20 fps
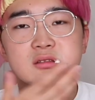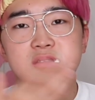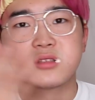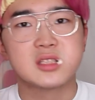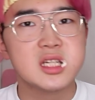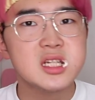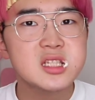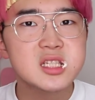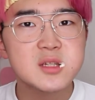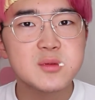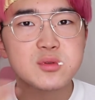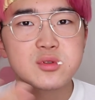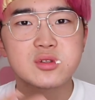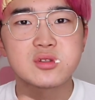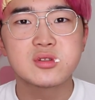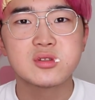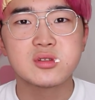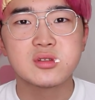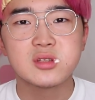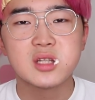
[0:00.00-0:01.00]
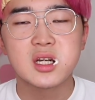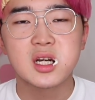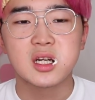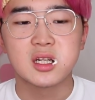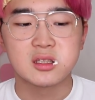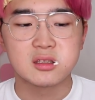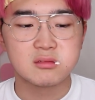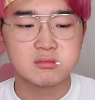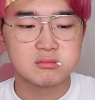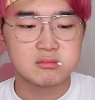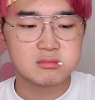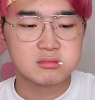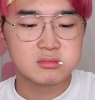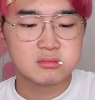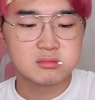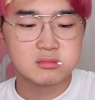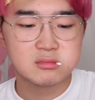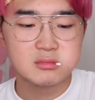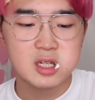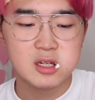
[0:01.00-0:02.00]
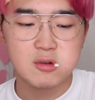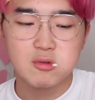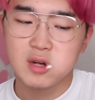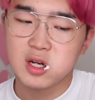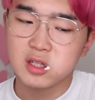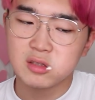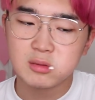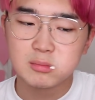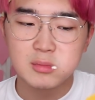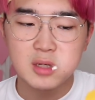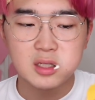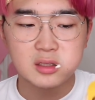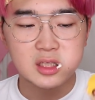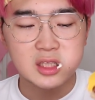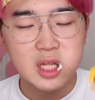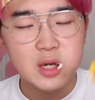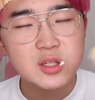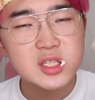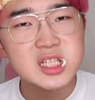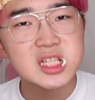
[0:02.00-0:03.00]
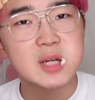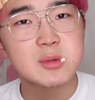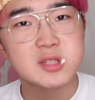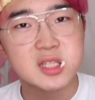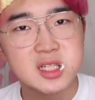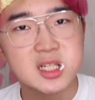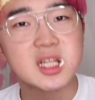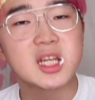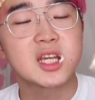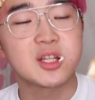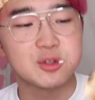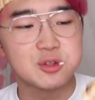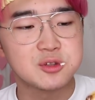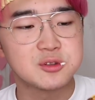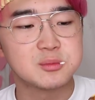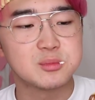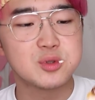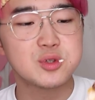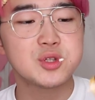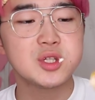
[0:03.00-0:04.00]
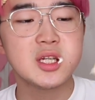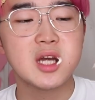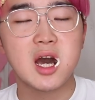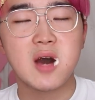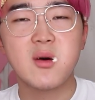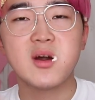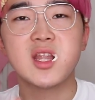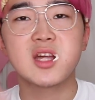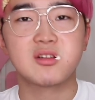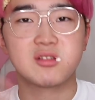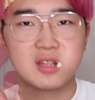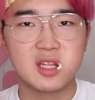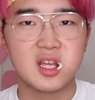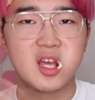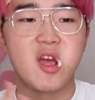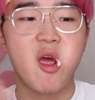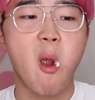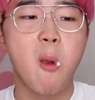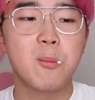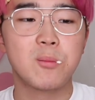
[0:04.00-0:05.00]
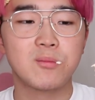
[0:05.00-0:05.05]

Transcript: 全然、つなんか、なんかわかん、まあ、楽しいかもしれないけど、僕に合わなくて、